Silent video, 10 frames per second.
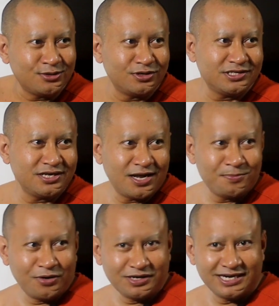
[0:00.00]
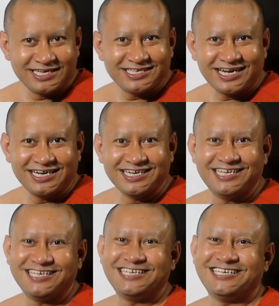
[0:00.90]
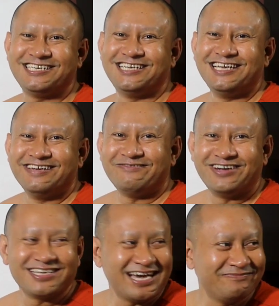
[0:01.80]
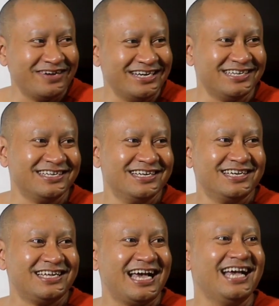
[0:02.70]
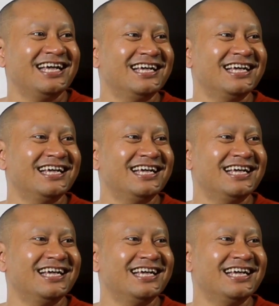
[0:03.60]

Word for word: thua chỉ đọt bồn này cho nên bồn cạn bần á